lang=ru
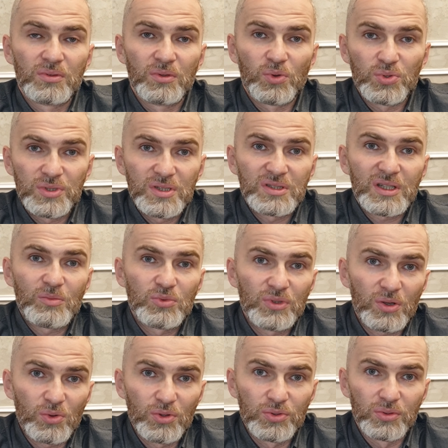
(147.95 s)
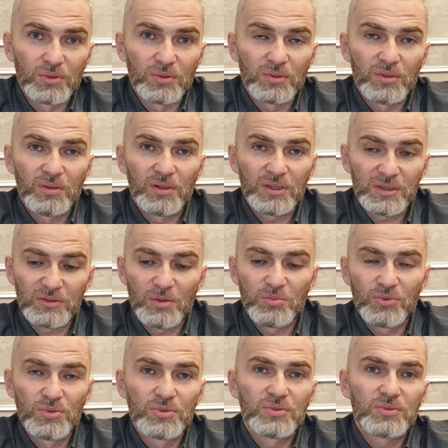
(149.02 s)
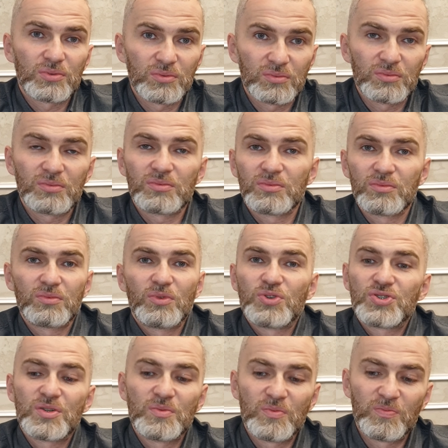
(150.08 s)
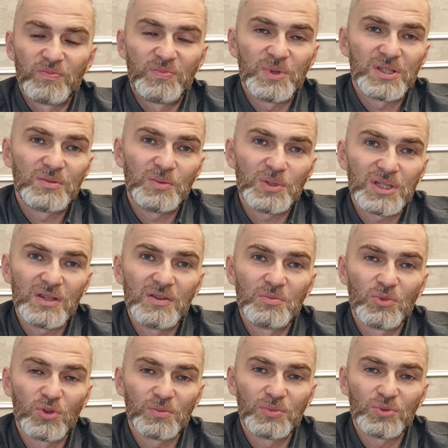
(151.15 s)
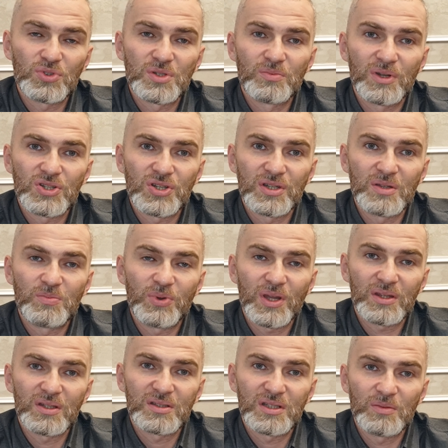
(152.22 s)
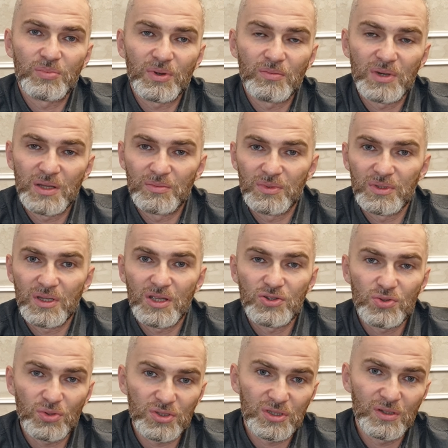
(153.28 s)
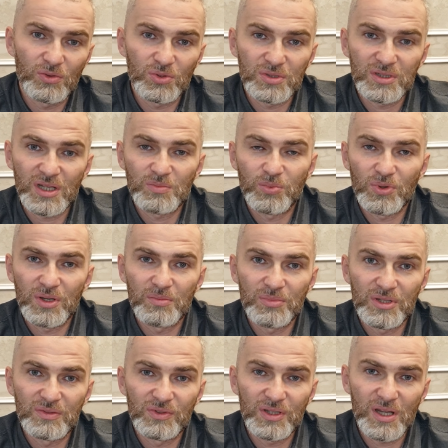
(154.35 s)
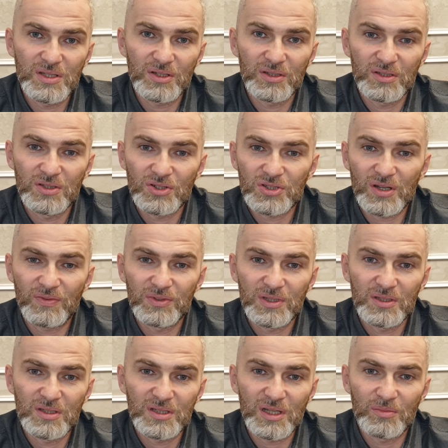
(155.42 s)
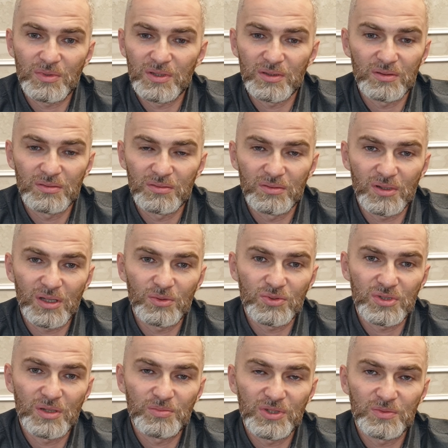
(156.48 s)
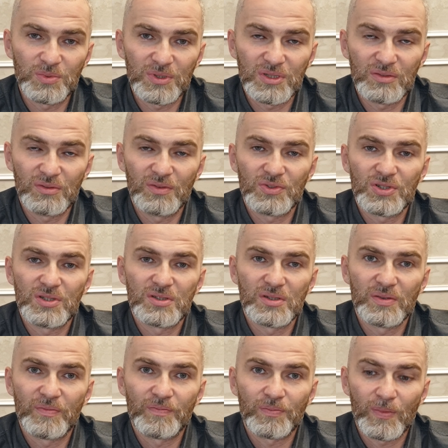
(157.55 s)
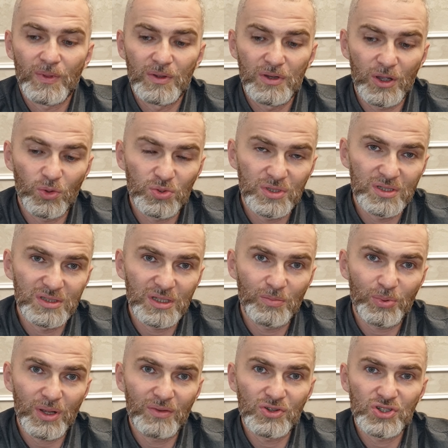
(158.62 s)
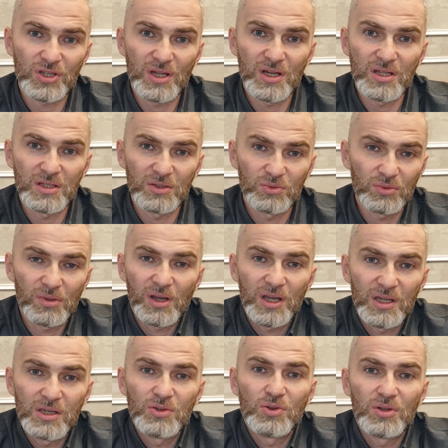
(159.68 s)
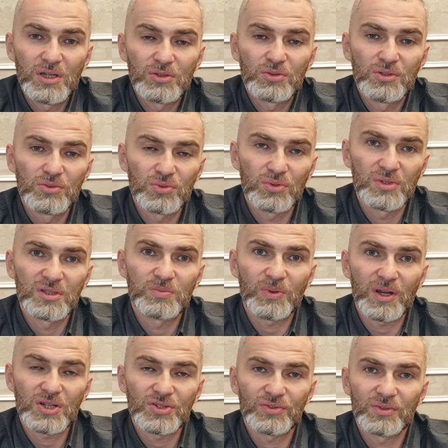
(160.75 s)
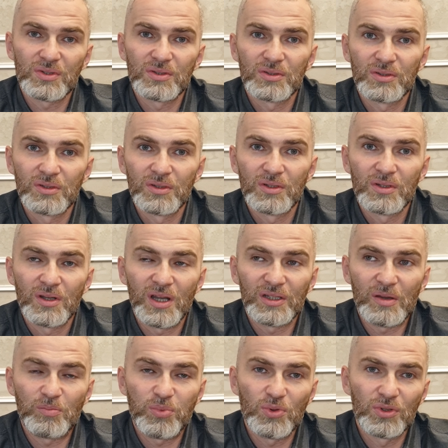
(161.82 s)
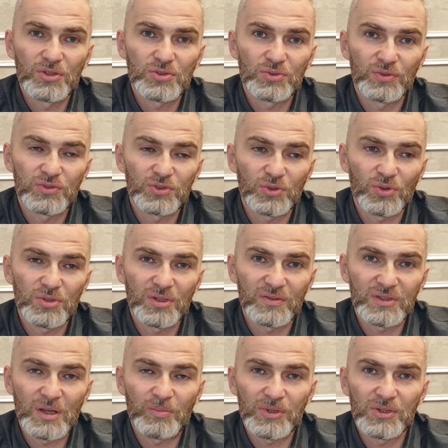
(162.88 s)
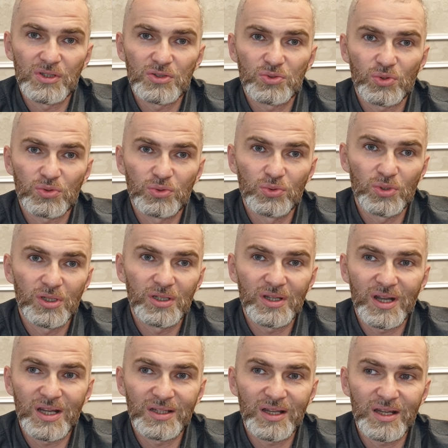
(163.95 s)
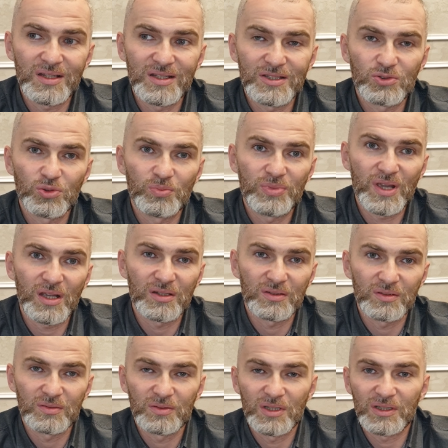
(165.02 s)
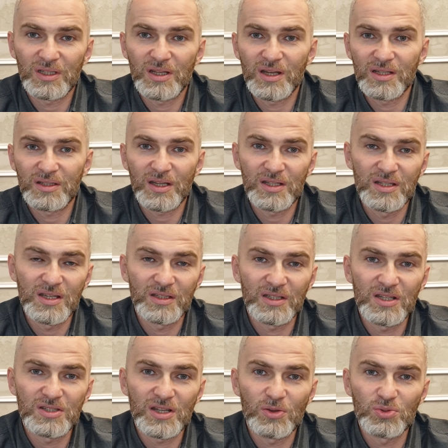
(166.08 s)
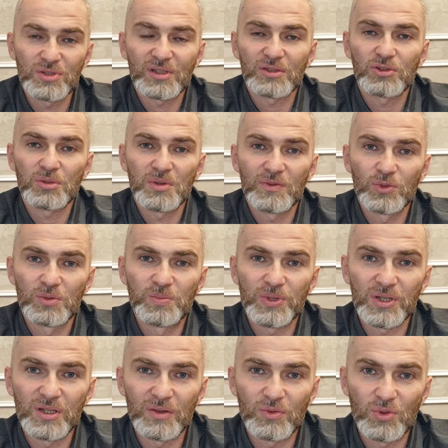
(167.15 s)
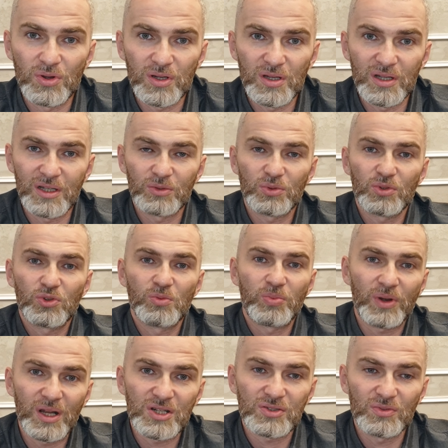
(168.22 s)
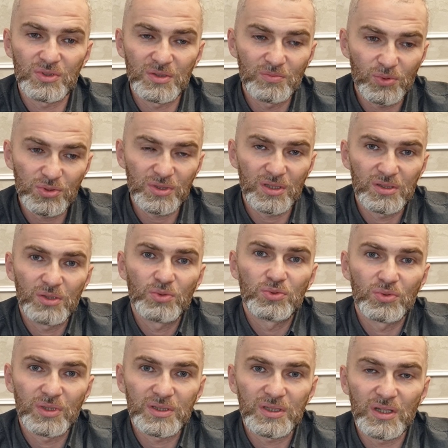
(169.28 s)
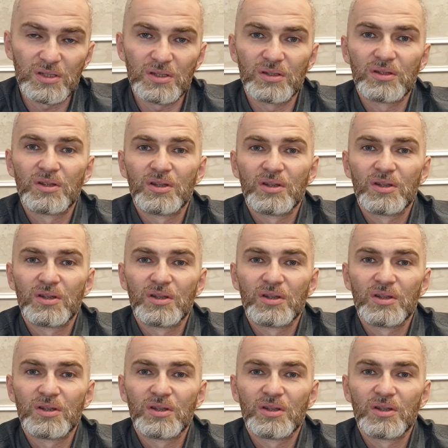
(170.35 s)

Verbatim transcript: грузинскому народу от этого будет очень в перспективе могут быть очень большие неприятности и проблемы. Я еще раз говорю, стать полем битвы ядерных держав – это не самая радужная перспектива в жизни. Для грузинской правящей элиты, ну, а ее элиту никто и не спрашивает. Она полностью встроена в западные структуры, она не субъект, это, это, они, это не те люди, с которыми ведут переговоры или которых упрашивают, им просто дают указания.